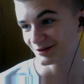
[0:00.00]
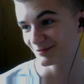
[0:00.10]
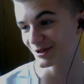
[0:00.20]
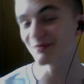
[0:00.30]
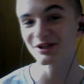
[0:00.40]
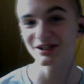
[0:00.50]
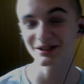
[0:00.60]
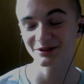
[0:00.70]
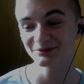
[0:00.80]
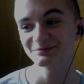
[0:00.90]
Przemyślę
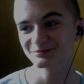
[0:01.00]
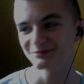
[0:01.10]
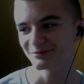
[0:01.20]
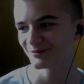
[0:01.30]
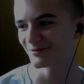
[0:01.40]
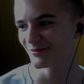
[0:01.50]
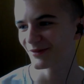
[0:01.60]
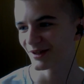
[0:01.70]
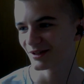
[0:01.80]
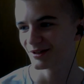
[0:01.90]
to.
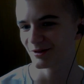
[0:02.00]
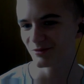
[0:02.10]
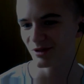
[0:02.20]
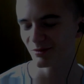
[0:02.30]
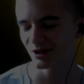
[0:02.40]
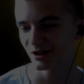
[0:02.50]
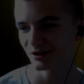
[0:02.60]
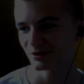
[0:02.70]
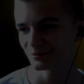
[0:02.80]
Okej. Przemyślę to.